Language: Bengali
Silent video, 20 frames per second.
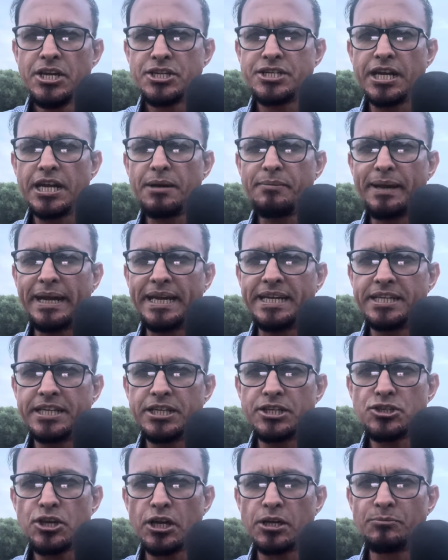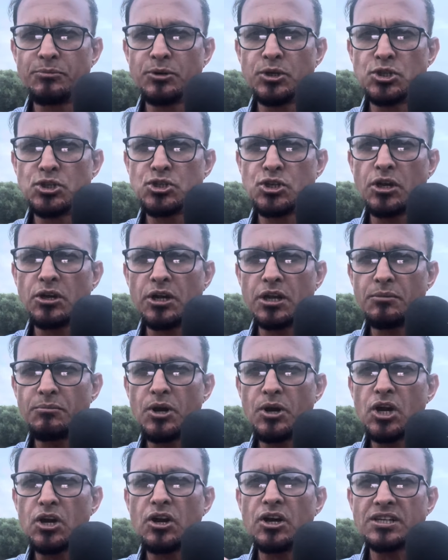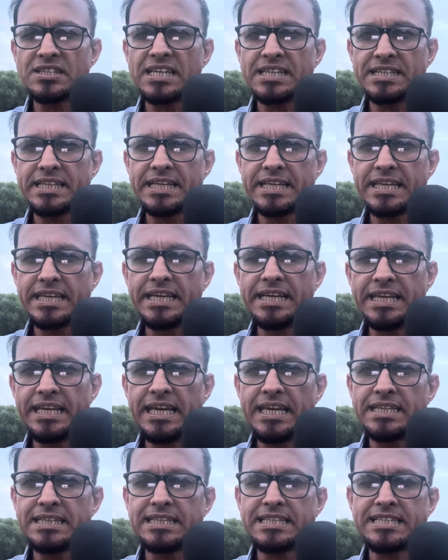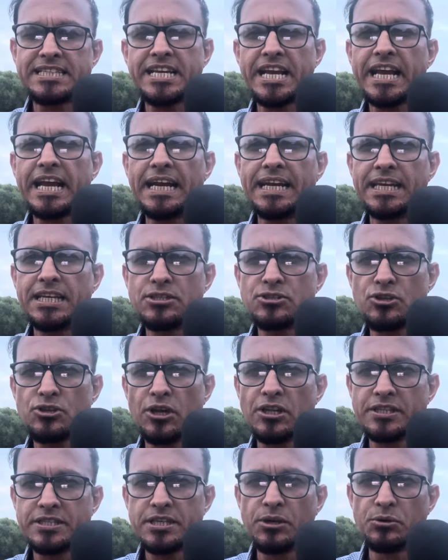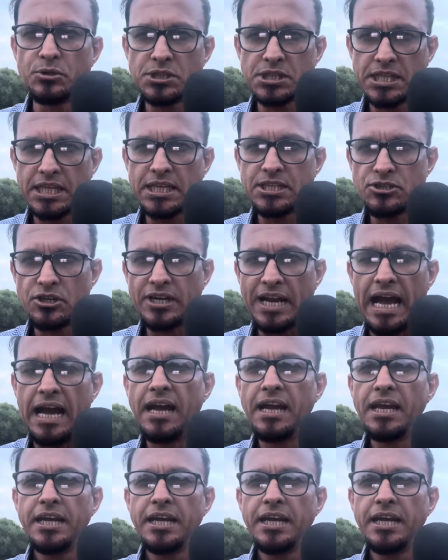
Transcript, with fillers: সেনাবাহিনীর সর্বোচ্চ কর্মকর্তাদেরকে নিয়ে সেখানে চলছে উত্তেজনা